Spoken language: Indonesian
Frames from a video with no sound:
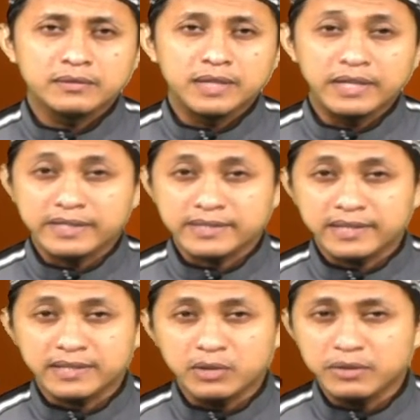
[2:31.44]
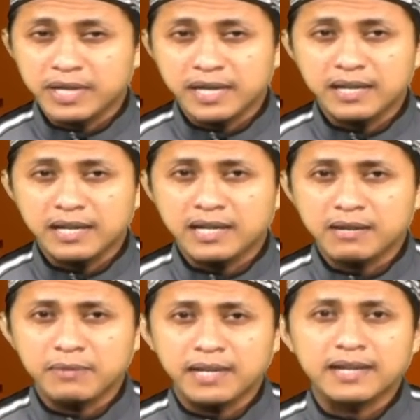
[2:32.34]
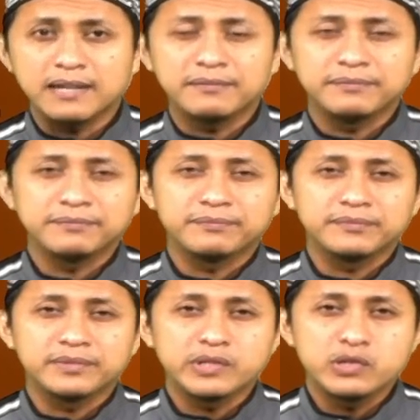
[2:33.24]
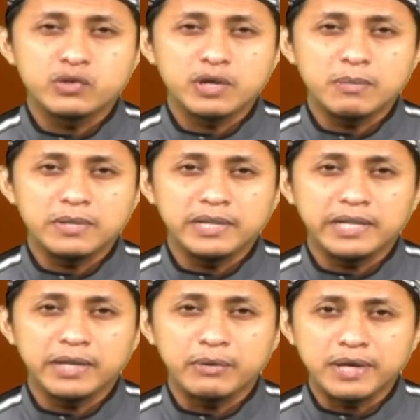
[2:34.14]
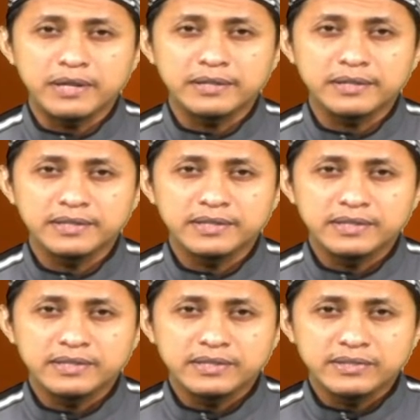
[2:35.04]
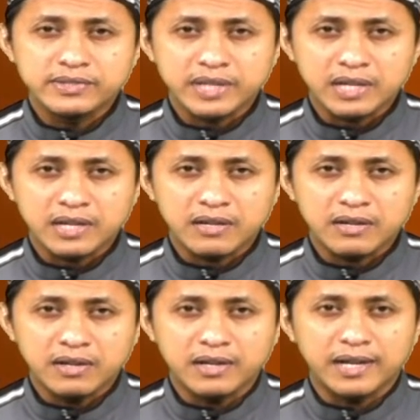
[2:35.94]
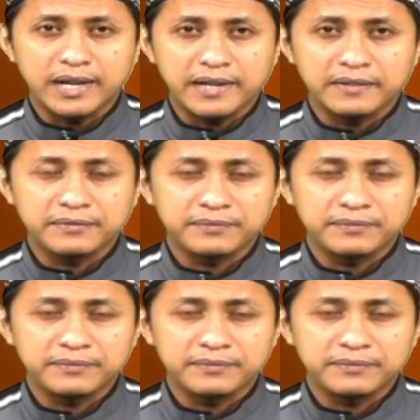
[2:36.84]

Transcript: Dan yang saya tahu tidak ada dalil yang melarang jual beli hewan secara online.